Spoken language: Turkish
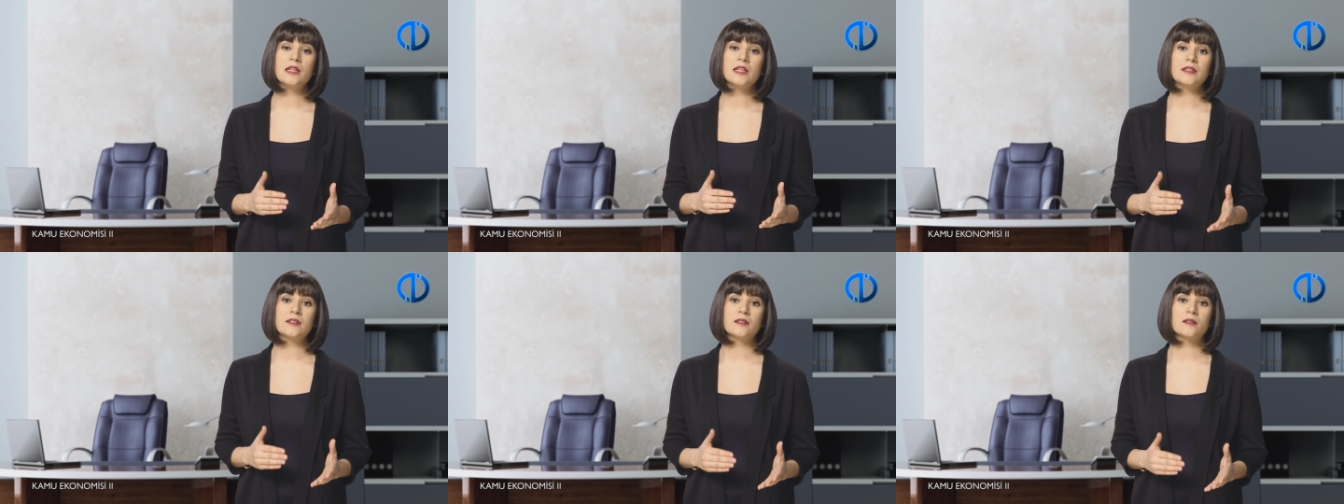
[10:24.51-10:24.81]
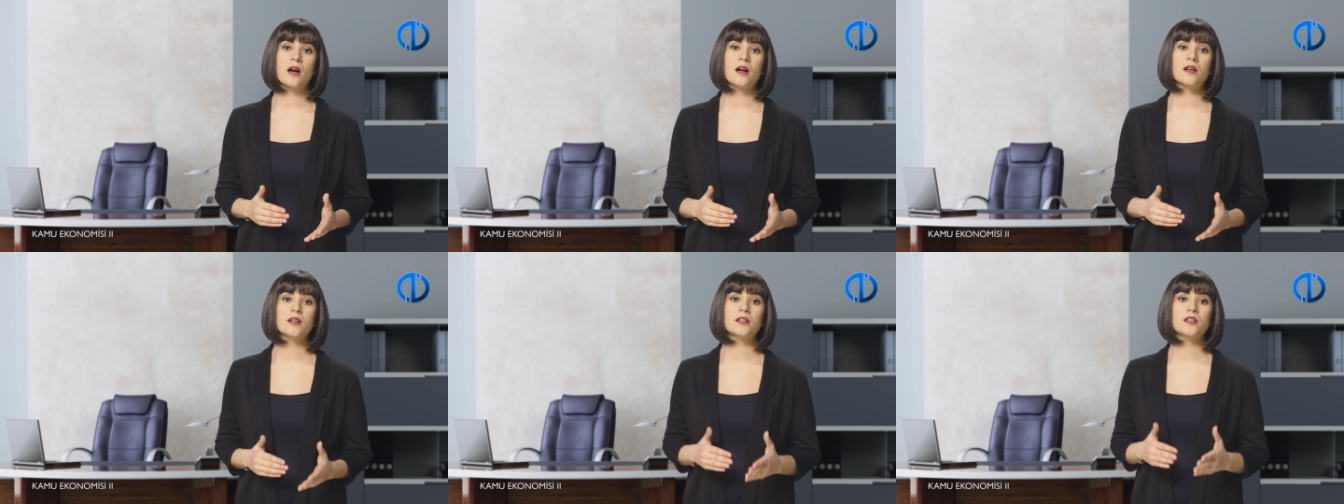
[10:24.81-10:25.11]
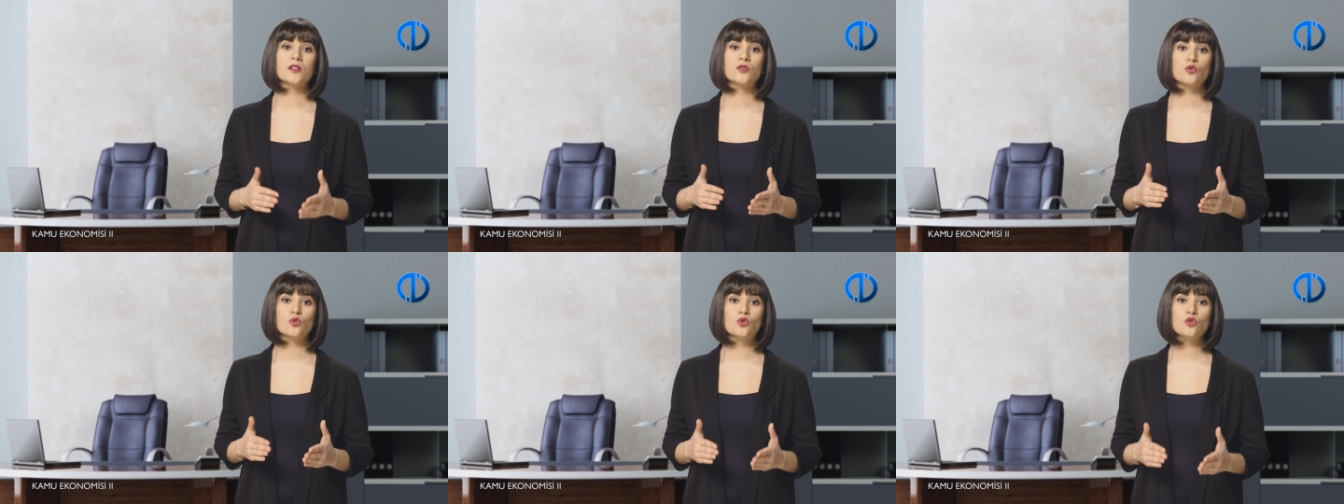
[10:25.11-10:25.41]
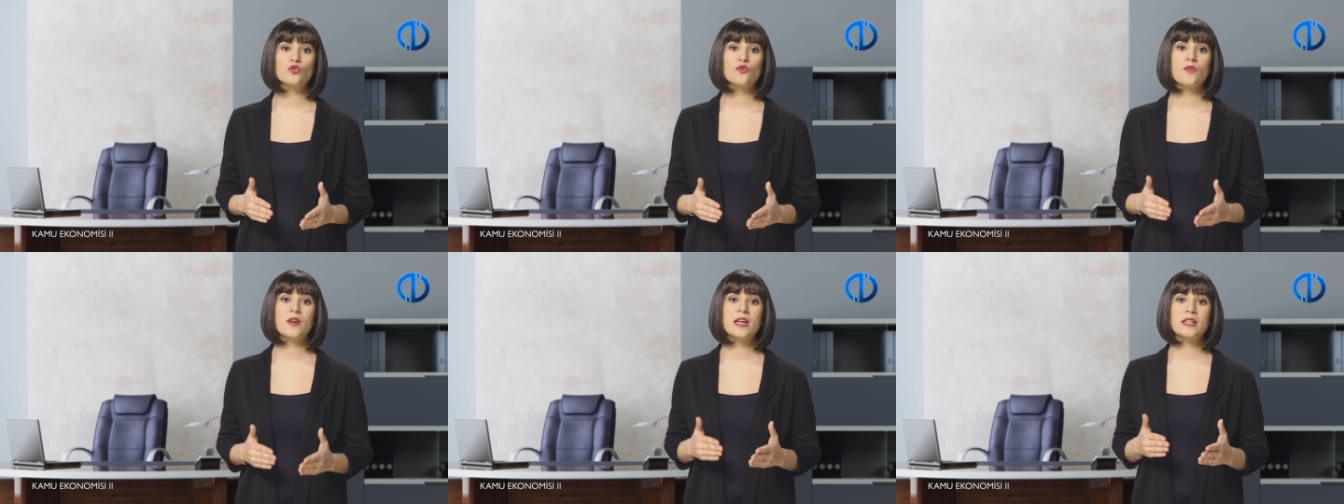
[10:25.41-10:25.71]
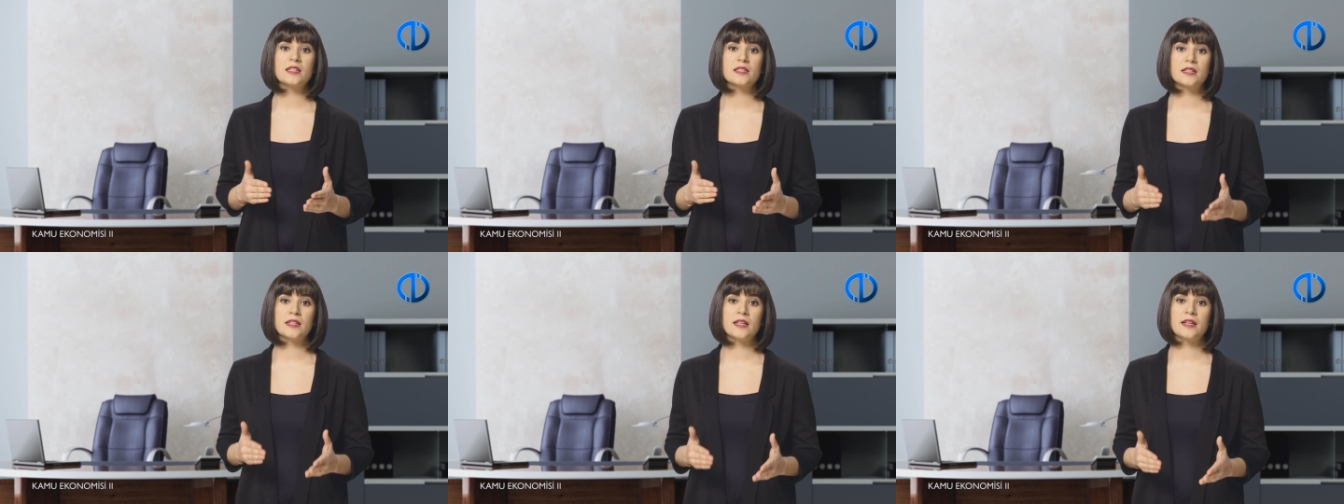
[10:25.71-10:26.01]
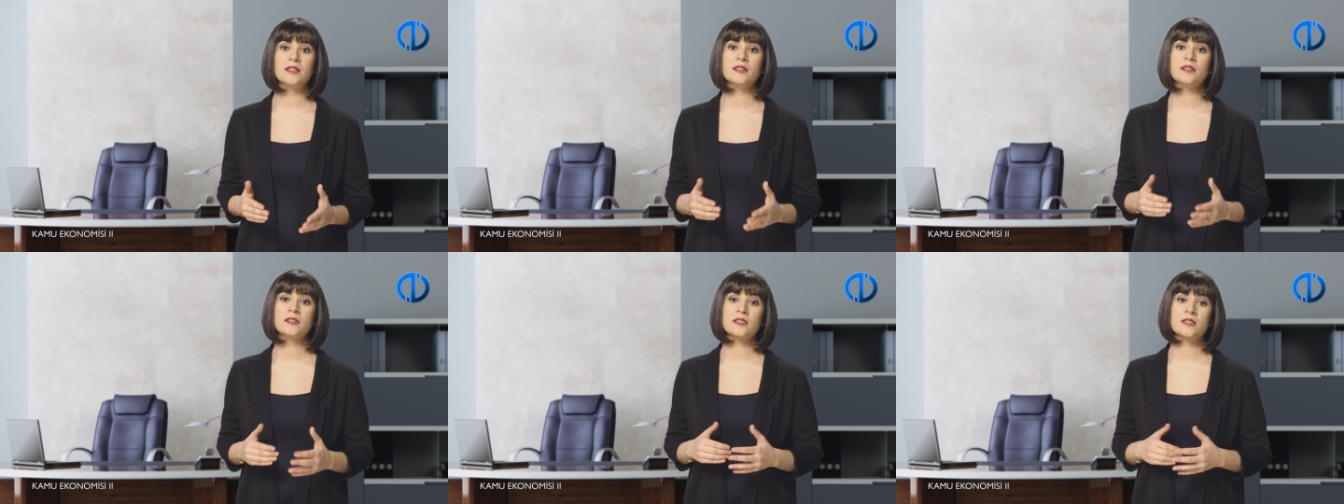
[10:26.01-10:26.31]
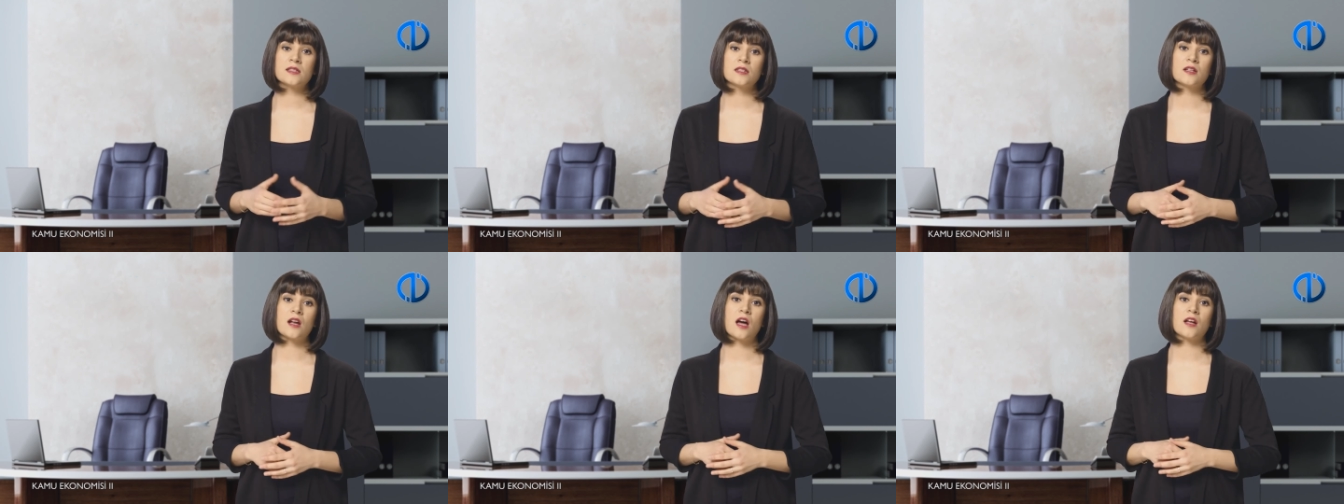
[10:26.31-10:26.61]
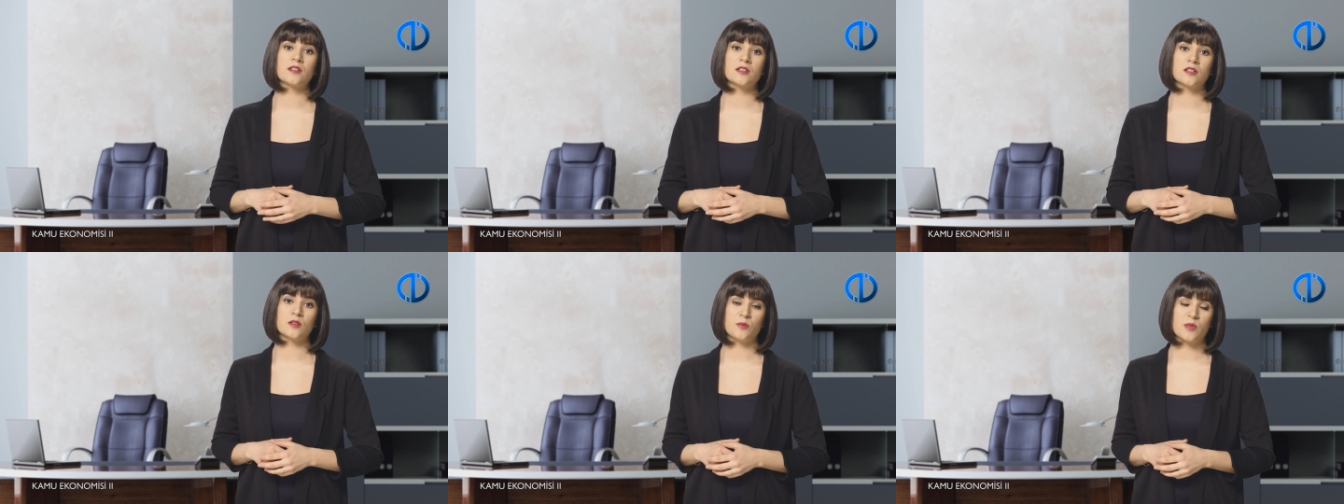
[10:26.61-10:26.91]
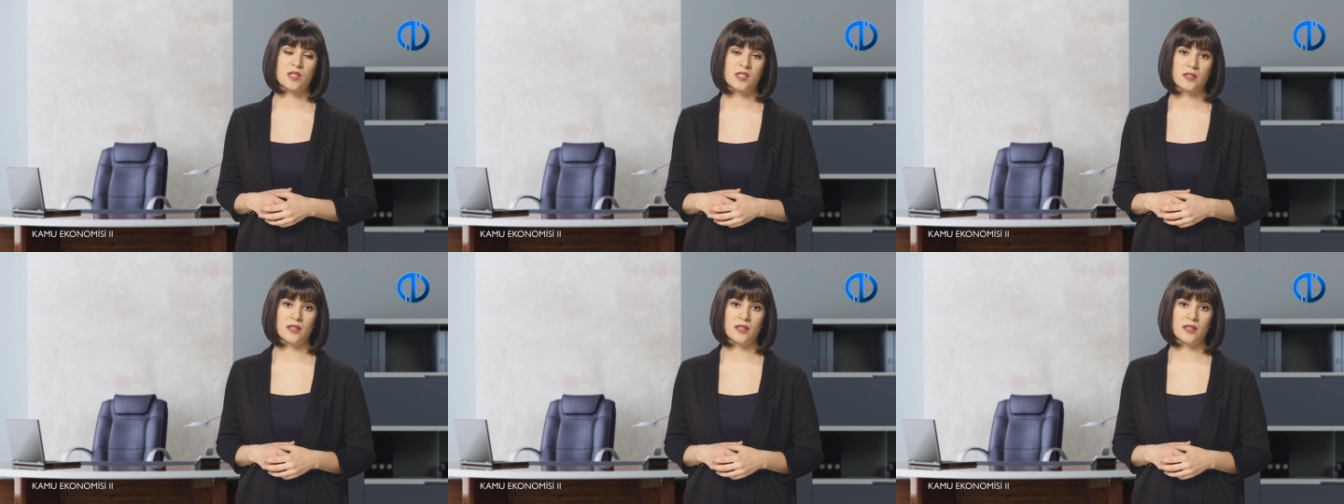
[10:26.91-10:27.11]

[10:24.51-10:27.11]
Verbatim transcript: iktidarların güç ve yetkilerinin sınırlandırılması